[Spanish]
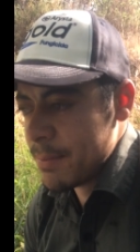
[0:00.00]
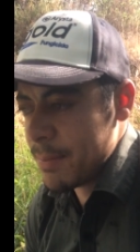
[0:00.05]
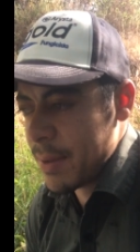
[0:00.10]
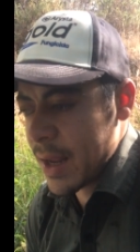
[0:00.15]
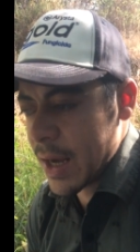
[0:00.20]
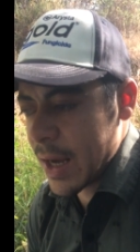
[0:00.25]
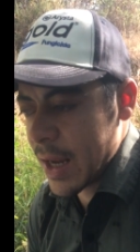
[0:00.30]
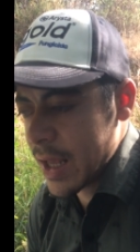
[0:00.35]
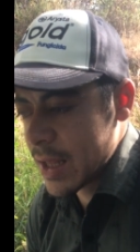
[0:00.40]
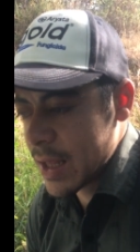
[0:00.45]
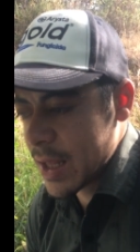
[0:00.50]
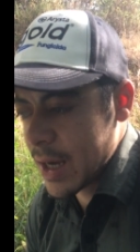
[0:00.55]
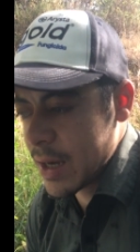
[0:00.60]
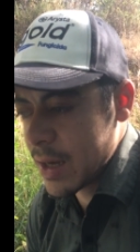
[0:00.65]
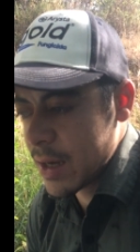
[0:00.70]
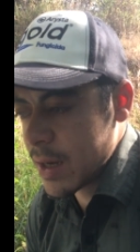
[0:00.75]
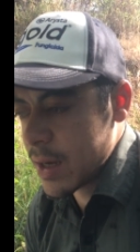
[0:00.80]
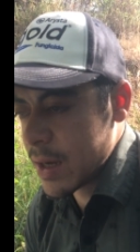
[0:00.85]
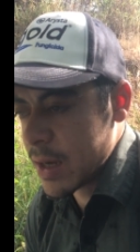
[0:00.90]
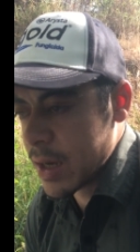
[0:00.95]

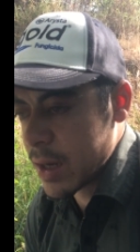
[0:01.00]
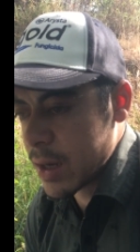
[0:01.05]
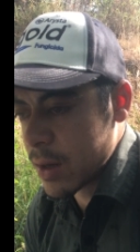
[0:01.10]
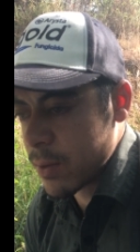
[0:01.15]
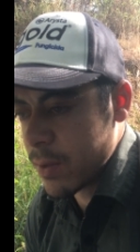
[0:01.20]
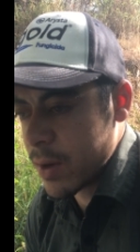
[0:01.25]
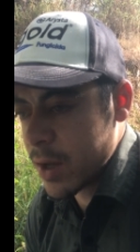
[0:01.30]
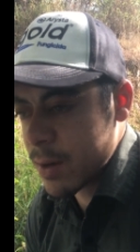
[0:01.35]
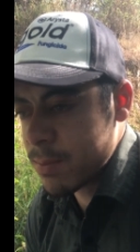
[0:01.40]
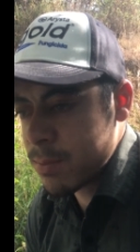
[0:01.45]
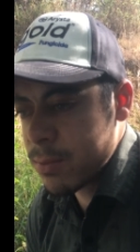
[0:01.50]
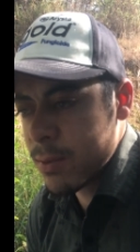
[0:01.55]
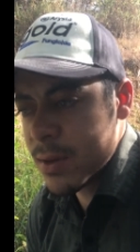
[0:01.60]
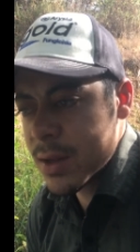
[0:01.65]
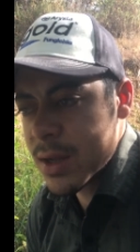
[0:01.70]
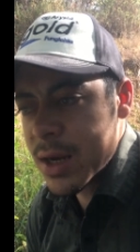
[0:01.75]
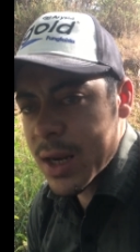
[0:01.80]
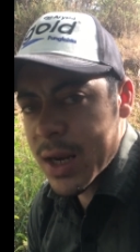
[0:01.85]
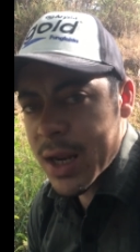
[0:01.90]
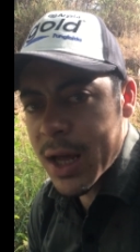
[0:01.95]
penetran en el cuerpo
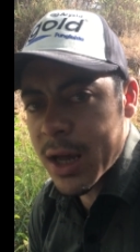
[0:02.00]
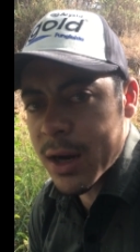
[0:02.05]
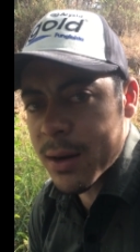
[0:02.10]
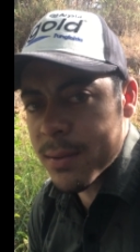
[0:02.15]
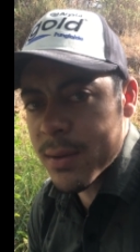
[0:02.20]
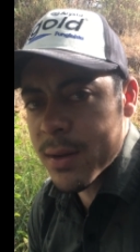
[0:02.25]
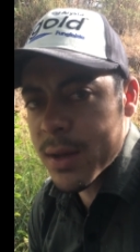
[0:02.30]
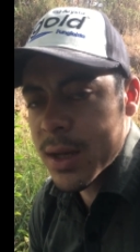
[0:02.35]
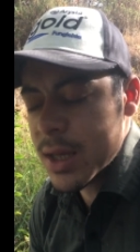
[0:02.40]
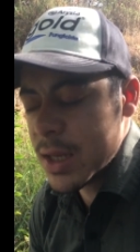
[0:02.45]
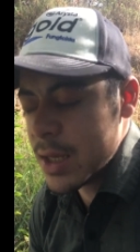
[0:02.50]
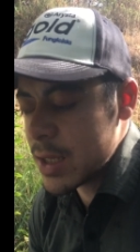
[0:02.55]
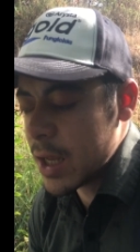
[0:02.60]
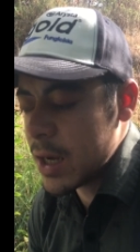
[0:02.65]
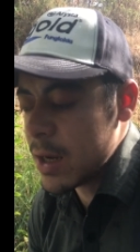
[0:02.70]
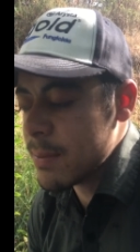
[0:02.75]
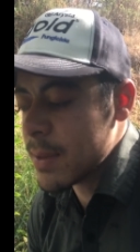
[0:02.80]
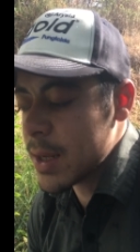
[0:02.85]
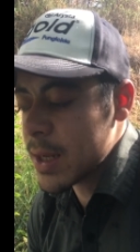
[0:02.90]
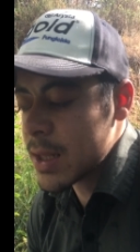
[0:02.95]
de la larva y se
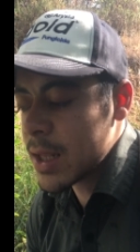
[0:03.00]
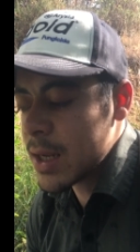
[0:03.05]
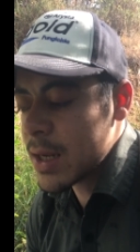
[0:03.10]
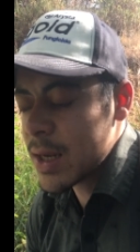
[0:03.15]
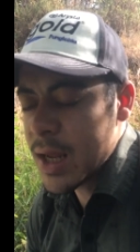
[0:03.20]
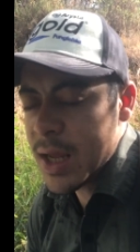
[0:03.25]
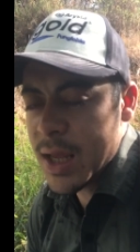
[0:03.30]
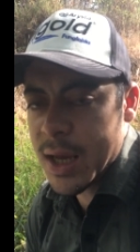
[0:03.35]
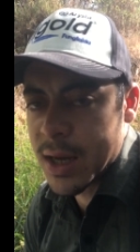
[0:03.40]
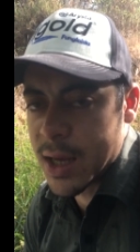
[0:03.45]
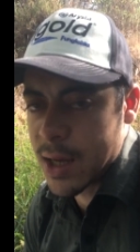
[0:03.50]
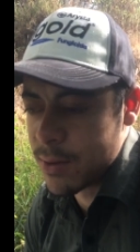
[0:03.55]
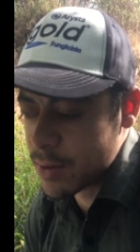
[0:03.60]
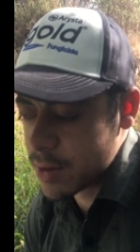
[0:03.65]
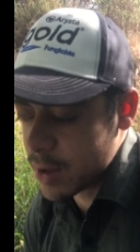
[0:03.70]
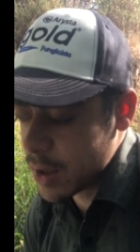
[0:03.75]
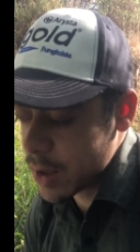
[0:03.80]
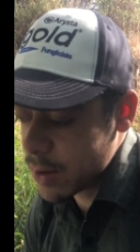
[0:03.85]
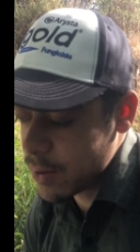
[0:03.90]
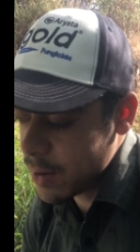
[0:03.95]
alimentan de ella
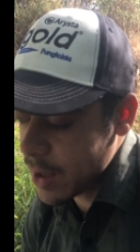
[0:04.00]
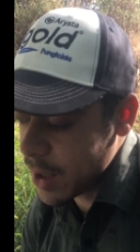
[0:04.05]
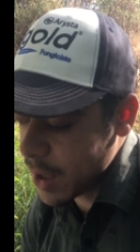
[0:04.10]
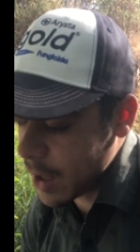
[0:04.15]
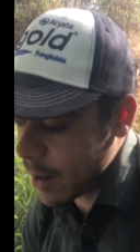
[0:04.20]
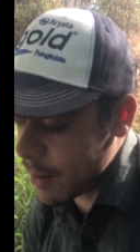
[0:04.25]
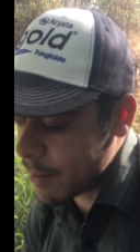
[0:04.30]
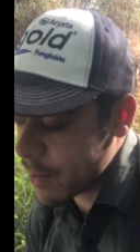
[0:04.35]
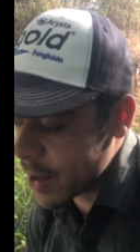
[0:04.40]
causándole la